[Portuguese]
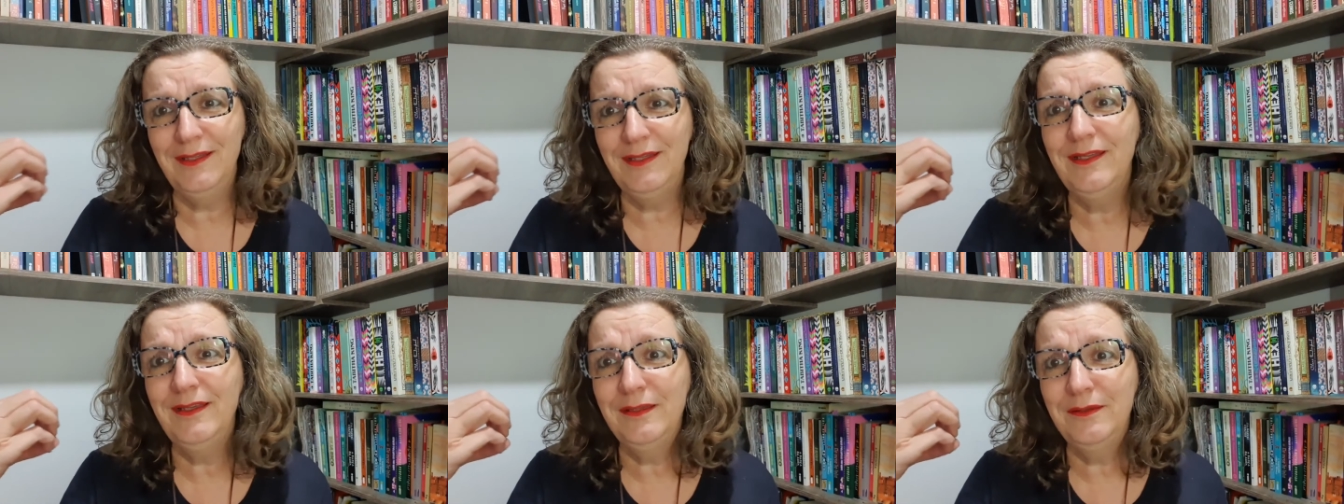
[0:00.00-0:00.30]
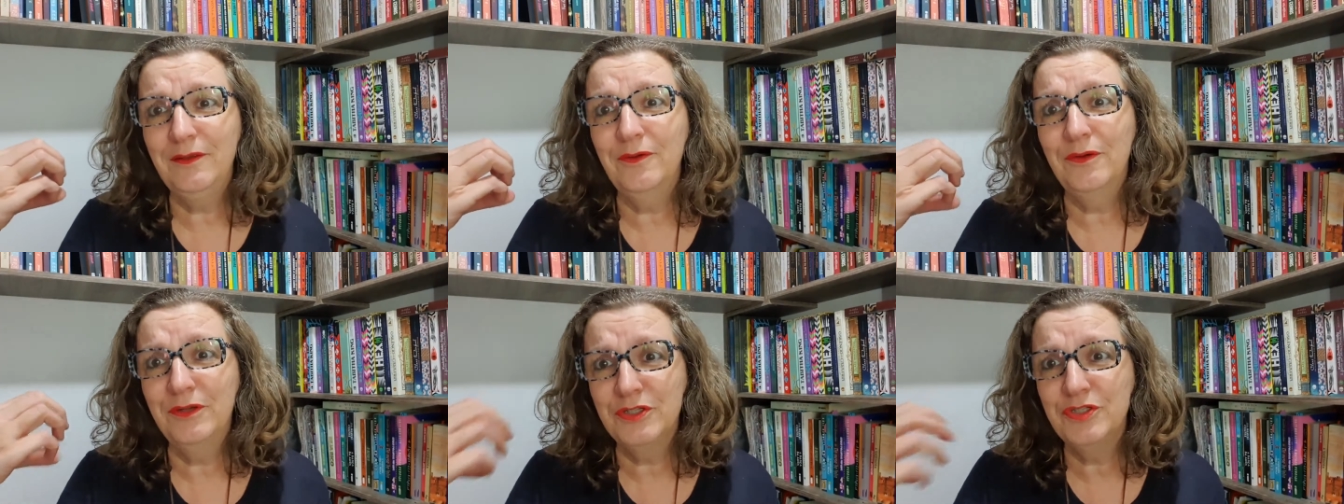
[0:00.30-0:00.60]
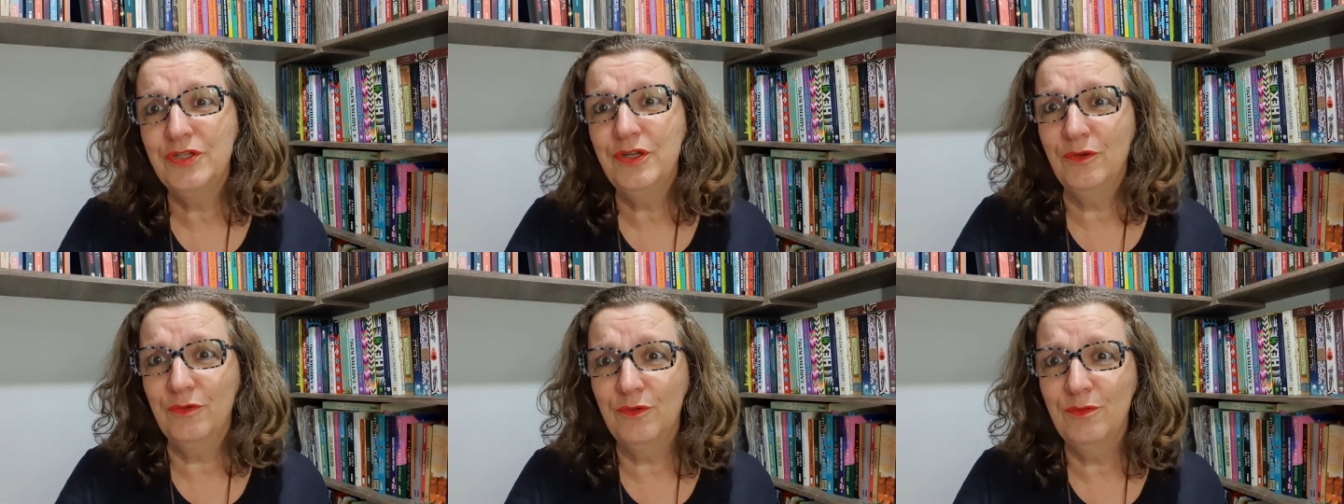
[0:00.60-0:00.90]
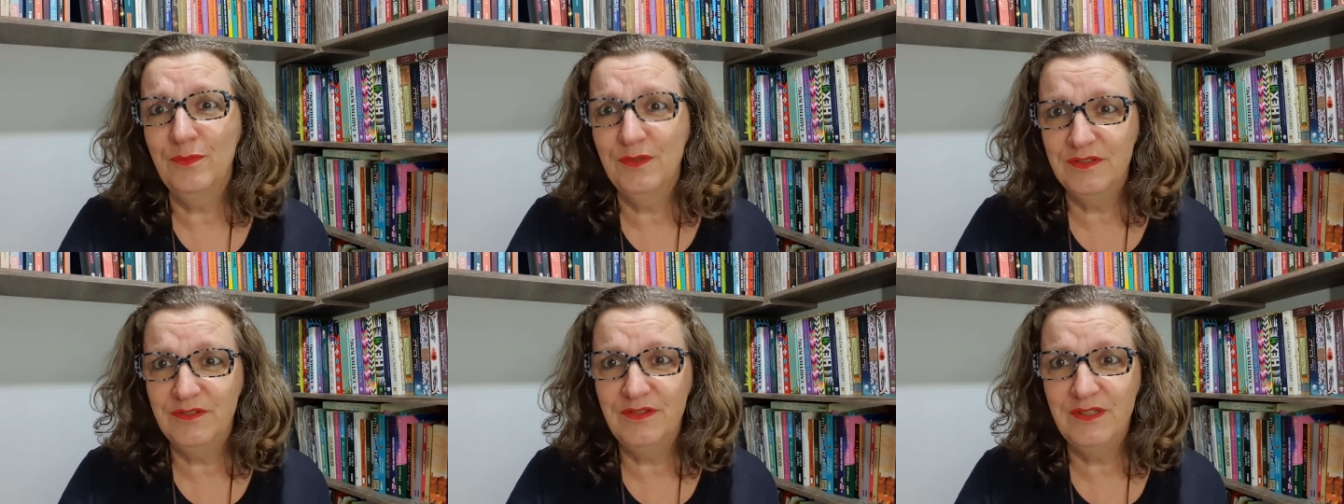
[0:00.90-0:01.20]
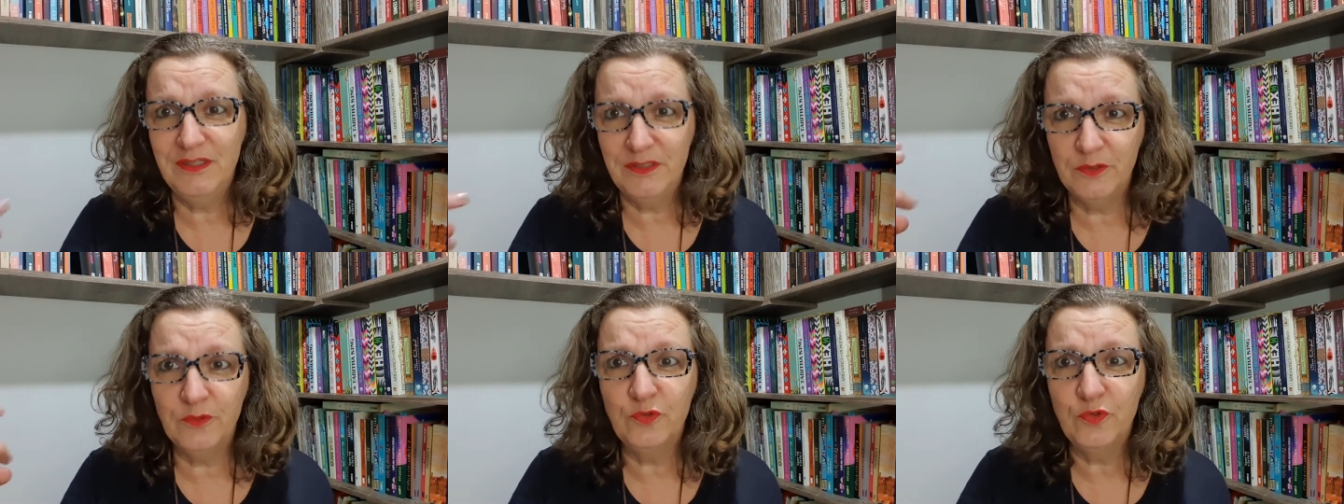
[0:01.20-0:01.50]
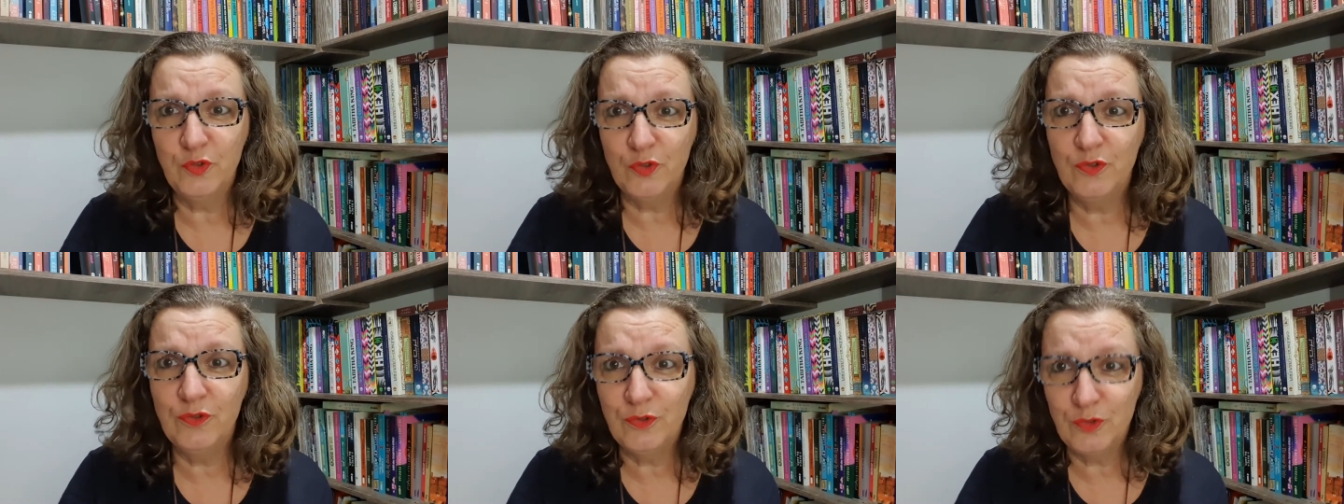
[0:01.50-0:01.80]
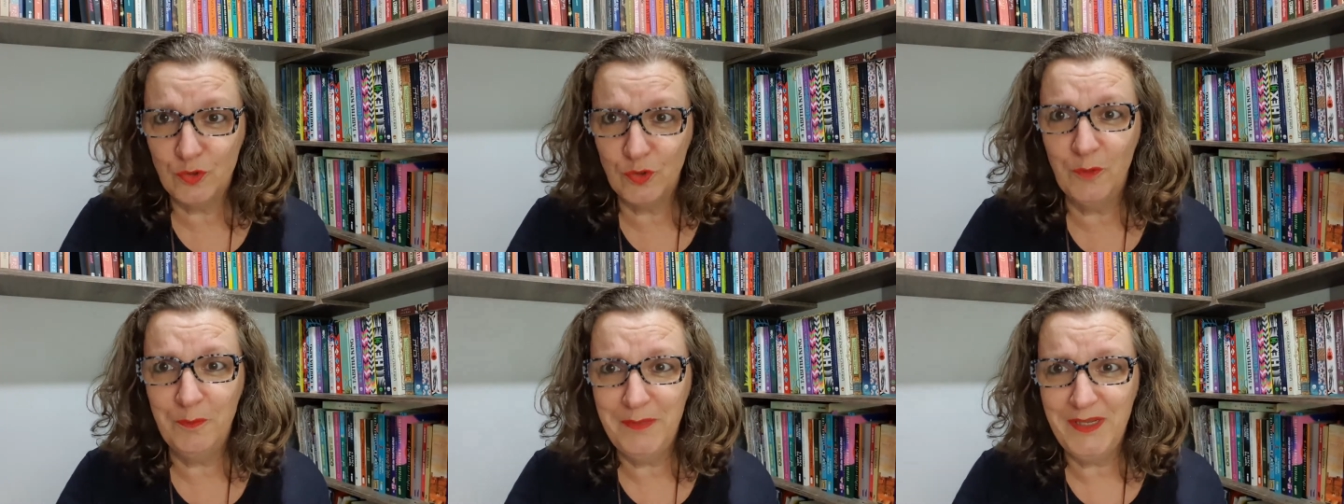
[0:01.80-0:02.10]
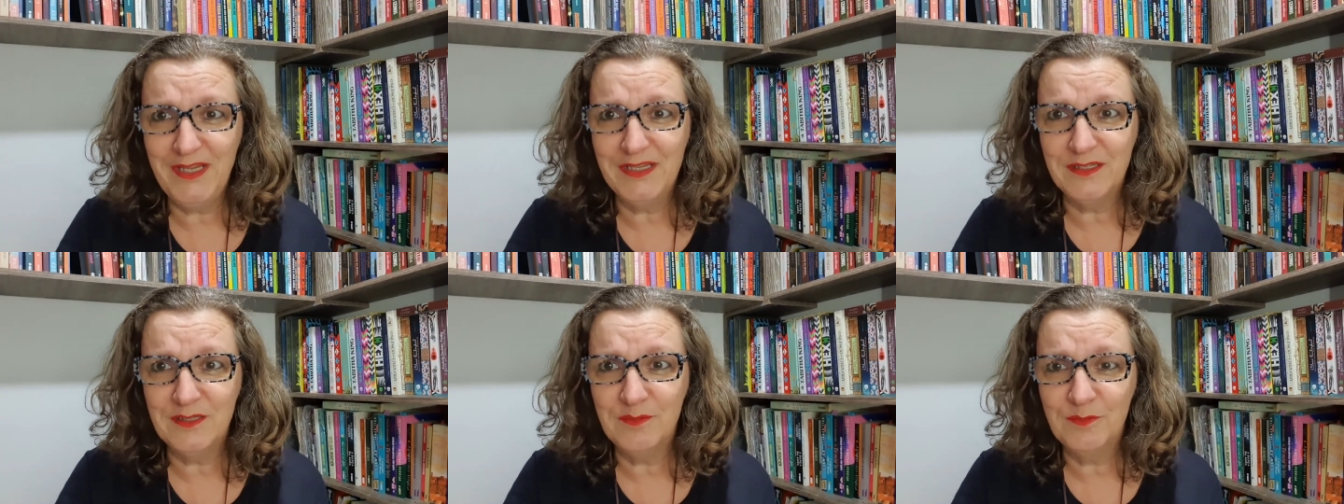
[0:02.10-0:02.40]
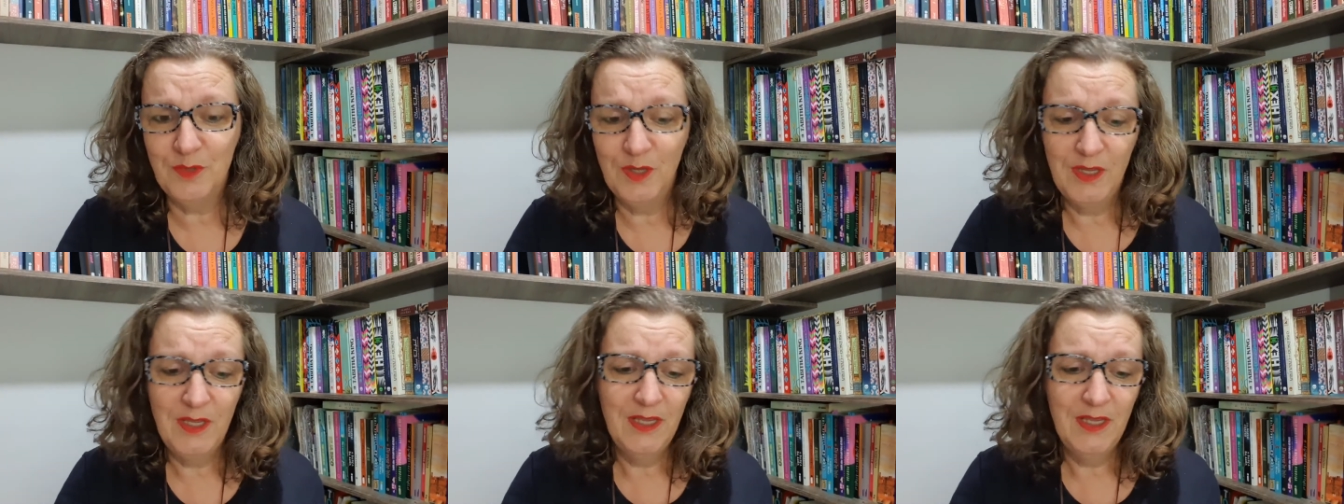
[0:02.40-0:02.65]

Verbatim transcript: e eu acho que algumas vezes eu sou mesmo.